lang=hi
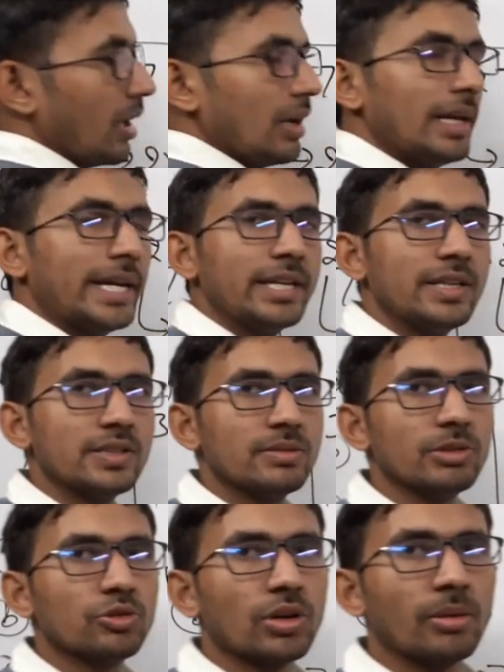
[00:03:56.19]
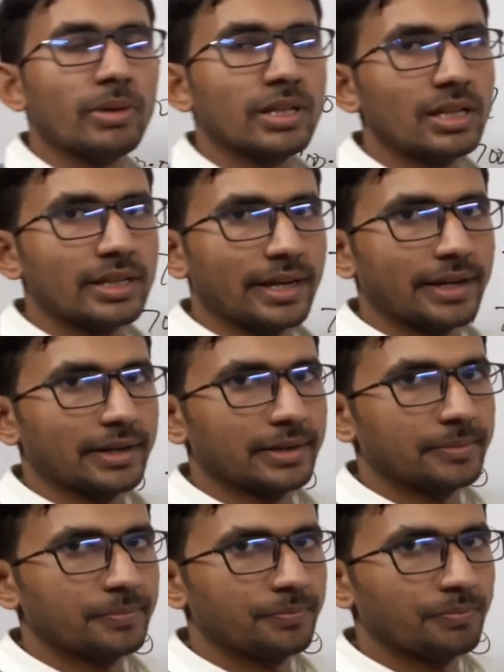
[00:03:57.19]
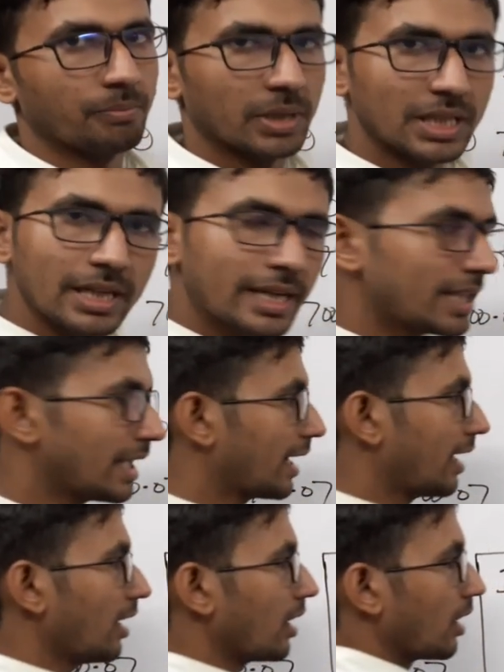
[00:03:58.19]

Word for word: लेकिन इसमें थोड़ा बदल जाएगा बदल क्या जाएगा